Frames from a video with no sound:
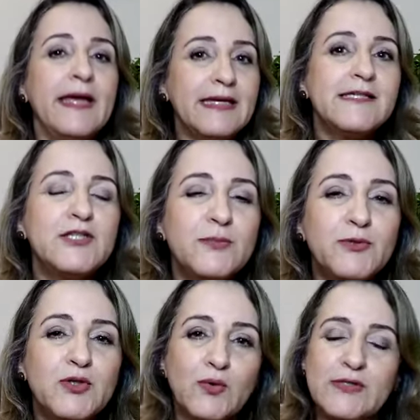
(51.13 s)
esse
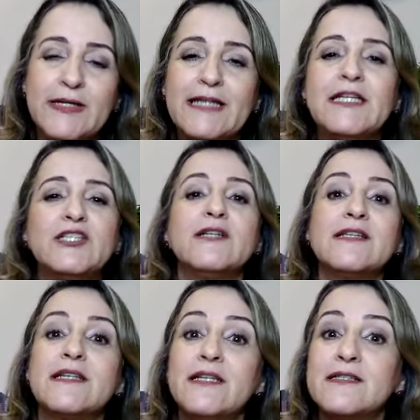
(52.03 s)
tipo de coisa, né? Deixando
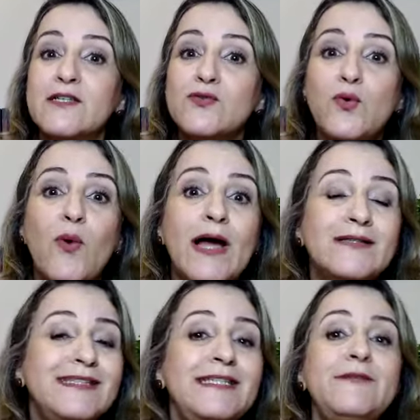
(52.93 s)
as crianças no
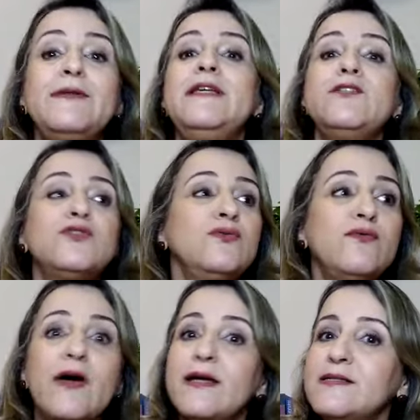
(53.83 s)
quarto e isso
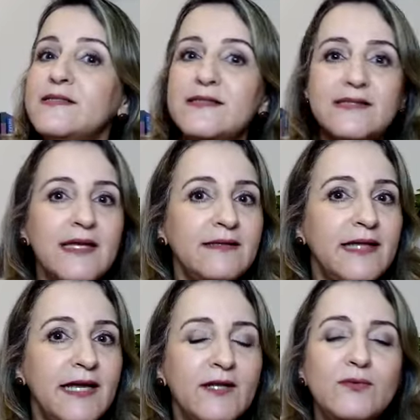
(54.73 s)
vai se
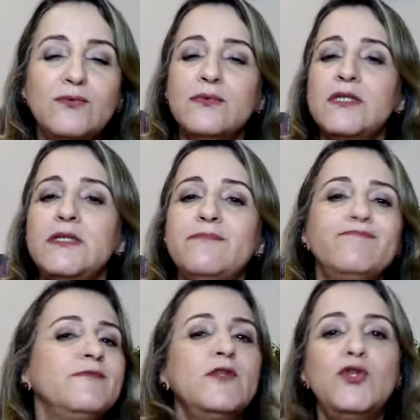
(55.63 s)
estendendo e
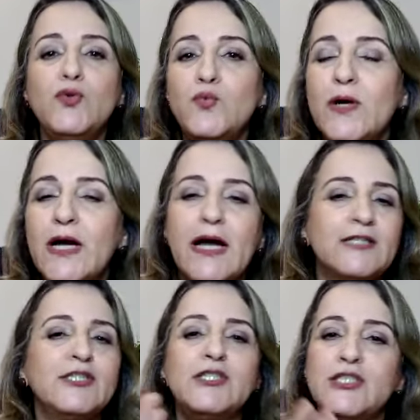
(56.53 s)
nunca a
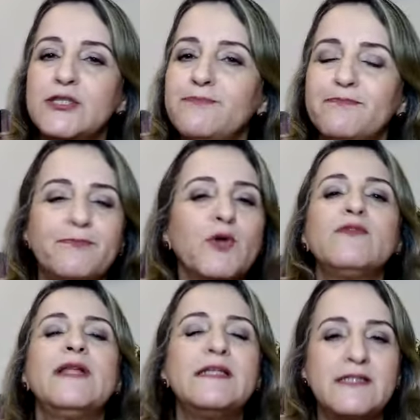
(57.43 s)
gente
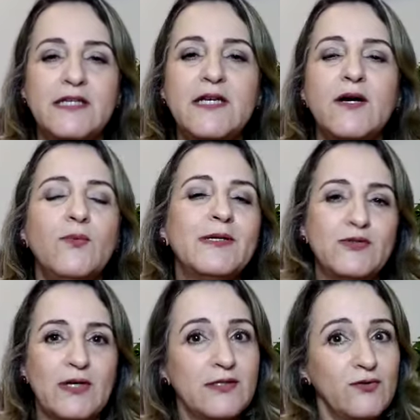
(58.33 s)
providencia uma
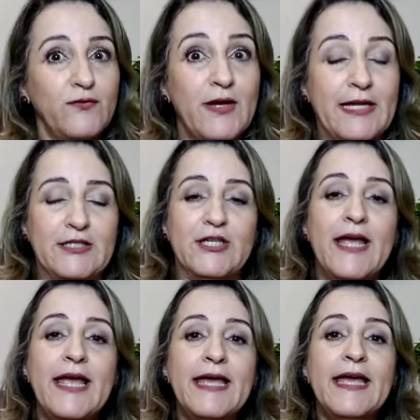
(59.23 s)
situação diferente.
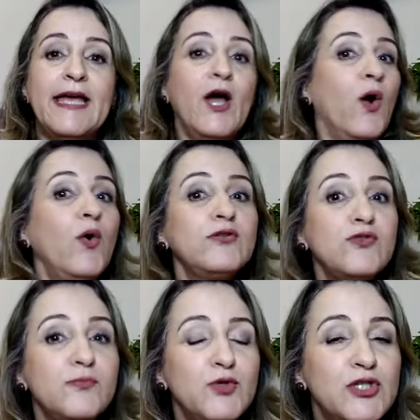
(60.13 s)

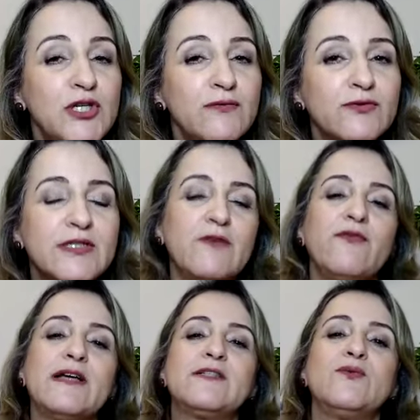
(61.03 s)
Outros motivos que
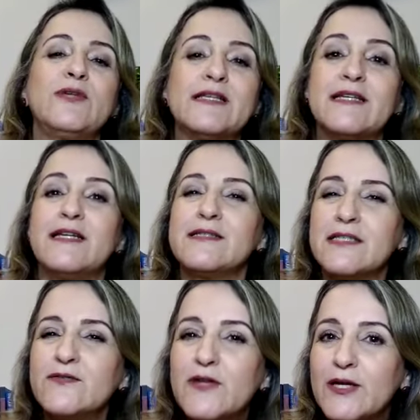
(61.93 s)
fazem com que as
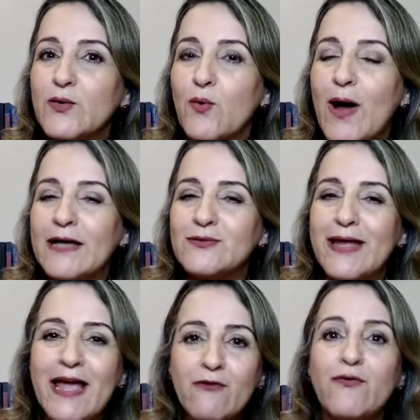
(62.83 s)
crianças fiquem no quarto é a